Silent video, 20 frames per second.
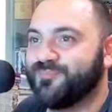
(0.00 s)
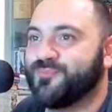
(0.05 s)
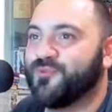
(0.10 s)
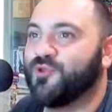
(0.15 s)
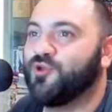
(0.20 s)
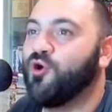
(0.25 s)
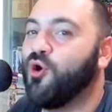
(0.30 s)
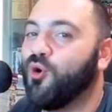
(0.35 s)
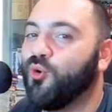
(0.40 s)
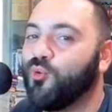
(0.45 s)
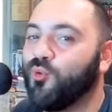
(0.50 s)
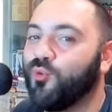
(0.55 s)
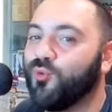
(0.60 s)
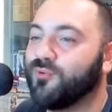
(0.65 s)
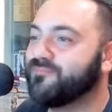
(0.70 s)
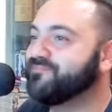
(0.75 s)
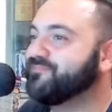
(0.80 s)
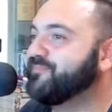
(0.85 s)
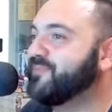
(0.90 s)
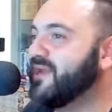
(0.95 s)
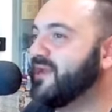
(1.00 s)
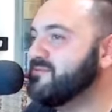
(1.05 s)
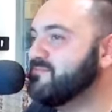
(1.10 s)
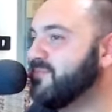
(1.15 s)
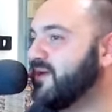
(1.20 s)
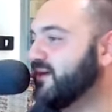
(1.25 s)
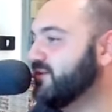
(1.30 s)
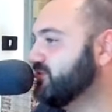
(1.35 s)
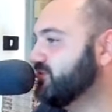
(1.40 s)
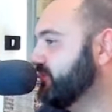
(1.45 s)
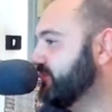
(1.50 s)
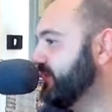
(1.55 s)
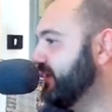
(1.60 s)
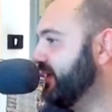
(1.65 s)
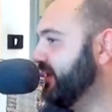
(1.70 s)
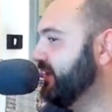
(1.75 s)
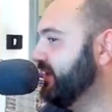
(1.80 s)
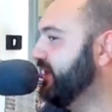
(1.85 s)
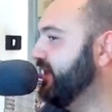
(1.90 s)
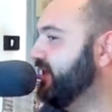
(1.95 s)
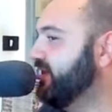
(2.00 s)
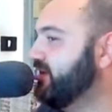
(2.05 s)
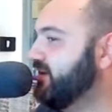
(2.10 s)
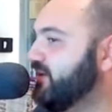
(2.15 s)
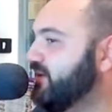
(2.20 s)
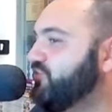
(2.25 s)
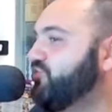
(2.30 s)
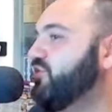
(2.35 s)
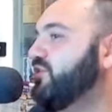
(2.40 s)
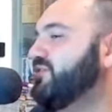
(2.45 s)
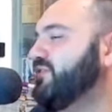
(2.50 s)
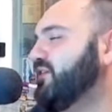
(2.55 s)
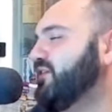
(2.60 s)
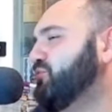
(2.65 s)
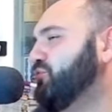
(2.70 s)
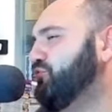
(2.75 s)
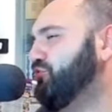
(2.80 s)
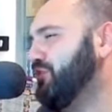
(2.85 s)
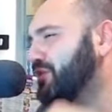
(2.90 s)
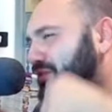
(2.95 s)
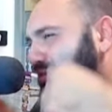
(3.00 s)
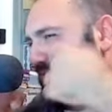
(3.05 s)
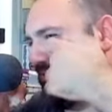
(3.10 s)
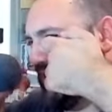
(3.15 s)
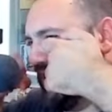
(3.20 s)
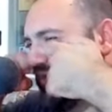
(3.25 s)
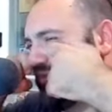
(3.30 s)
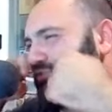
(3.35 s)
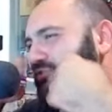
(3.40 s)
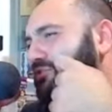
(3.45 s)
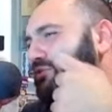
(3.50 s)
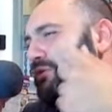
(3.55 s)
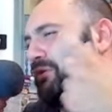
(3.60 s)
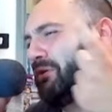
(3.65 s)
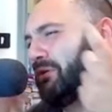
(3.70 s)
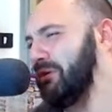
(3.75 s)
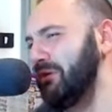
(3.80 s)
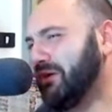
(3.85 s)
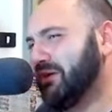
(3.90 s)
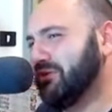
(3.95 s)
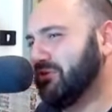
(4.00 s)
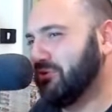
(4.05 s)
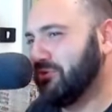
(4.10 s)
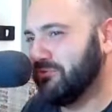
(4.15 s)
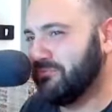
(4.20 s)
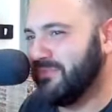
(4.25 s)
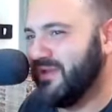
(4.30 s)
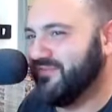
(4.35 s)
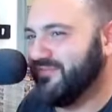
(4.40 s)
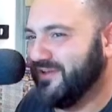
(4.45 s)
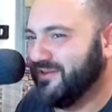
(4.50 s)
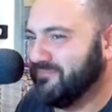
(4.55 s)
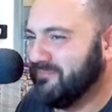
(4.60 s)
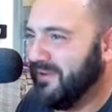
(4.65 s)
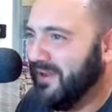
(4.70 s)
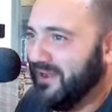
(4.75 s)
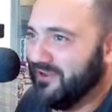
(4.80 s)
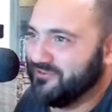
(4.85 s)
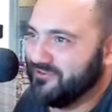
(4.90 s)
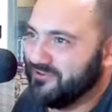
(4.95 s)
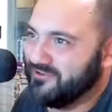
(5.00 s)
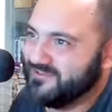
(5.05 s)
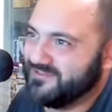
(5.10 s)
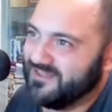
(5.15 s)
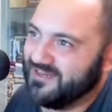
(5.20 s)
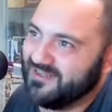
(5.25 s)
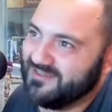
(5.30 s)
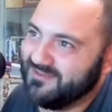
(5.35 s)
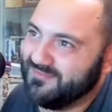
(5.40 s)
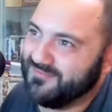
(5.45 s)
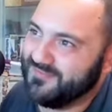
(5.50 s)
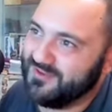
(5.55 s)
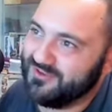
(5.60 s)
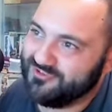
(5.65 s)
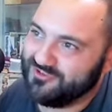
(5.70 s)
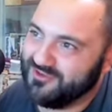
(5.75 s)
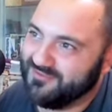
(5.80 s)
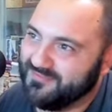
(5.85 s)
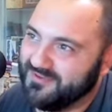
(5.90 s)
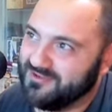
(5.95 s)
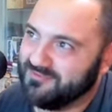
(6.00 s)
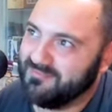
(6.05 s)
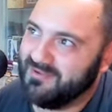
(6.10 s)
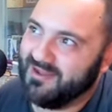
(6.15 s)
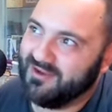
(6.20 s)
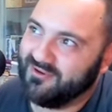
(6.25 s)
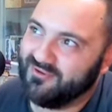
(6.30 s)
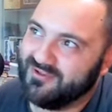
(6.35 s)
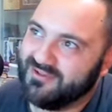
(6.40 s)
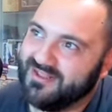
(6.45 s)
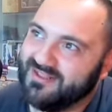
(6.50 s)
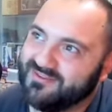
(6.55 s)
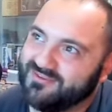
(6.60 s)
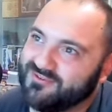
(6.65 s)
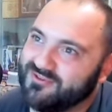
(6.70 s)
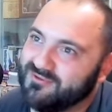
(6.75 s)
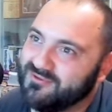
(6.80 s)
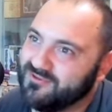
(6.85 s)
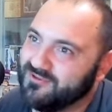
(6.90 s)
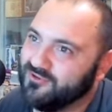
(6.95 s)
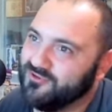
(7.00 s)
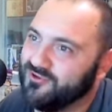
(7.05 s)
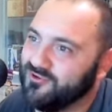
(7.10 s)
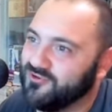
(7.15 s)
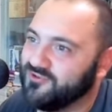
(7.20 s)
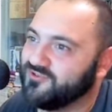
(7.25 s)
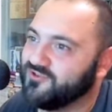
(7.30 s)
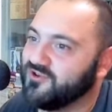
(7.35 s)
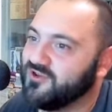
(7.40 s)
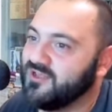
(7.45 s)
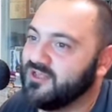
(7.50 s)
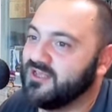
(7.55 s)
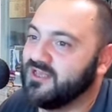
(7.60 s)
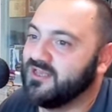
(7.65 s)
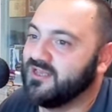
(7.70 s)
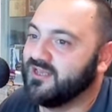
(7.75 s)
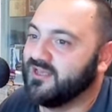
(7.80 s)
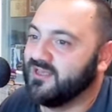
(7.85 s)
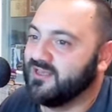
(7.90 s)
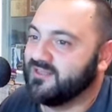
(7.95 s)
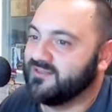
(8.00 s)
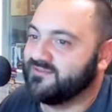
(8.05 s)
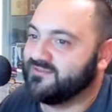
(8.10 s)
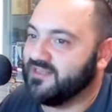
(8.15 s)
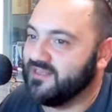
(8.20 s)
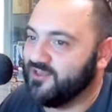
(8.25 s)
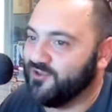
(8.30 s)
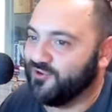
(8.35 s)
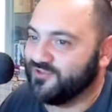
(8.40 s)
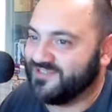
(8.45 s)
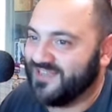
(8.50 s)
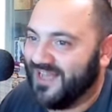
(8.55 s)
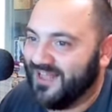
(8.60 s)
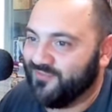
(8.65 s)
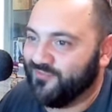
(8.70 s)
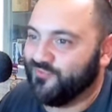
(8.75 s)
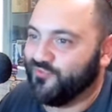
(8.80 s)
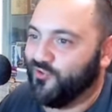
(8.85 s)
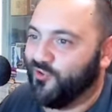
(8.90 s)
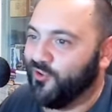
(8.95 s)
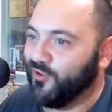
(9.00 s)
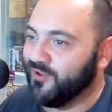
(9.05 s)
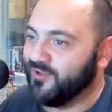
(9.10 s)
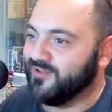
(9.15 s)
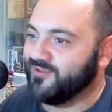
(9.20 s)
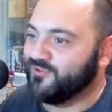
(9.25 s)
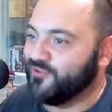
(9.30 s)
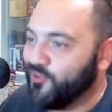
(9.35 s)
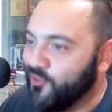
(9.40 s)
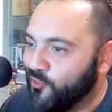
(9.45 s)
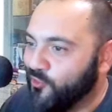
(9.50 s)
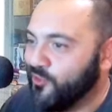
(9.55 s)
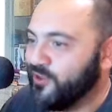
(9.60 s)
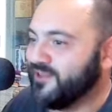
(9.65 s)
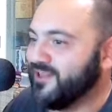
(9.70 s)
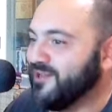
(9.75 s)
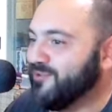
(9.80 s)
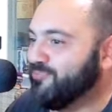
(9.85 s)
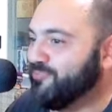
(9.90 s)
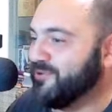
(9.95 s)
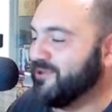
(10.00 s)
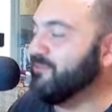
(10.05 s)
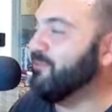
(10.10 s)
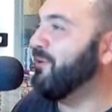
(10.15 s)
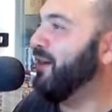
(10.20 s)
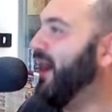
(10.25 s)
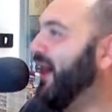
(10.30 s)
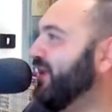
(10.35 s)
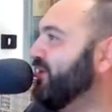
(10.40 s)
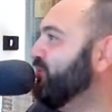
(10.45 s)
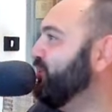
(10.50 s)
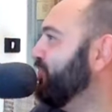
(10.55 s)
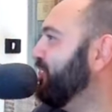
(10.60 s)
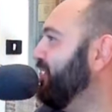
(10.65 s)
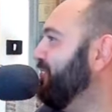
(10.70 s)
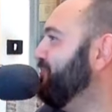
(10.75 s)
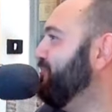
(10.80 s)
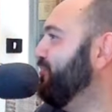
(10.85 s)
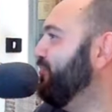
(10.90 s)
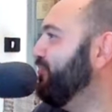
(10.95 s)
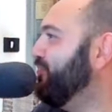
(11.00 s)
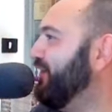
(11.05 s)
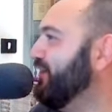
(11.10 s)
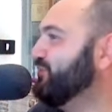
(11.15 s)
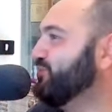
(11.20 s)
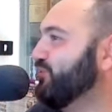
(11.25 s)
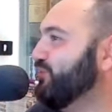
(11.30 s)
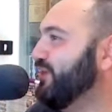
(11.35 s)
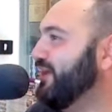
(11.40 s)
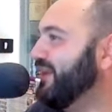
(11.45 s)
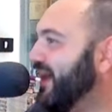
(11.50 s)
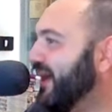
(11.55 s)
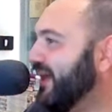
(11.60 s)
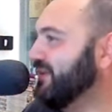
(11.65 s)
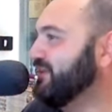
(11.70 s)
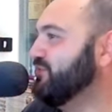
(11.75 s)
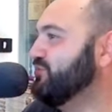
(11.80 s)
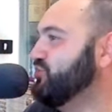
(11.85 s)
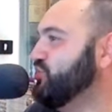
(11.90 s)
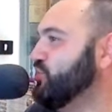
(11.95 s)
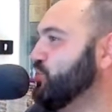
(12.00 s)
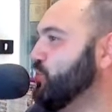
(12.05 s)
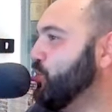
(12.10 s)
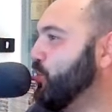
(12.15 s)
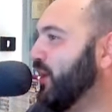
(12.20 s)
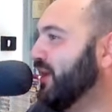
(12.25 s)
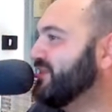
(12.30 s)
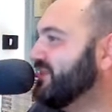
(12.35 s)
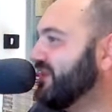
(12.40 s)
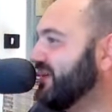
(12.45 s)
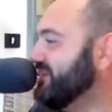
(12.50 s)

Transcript: Goku, Prime Battle e LR. Già sento gente piangere. Oh, io non l'ho mai farmato, sarà difficile farmarlo adesso, è noioso. Dio santo, noi del primo anno che abbiamo fatto le run 50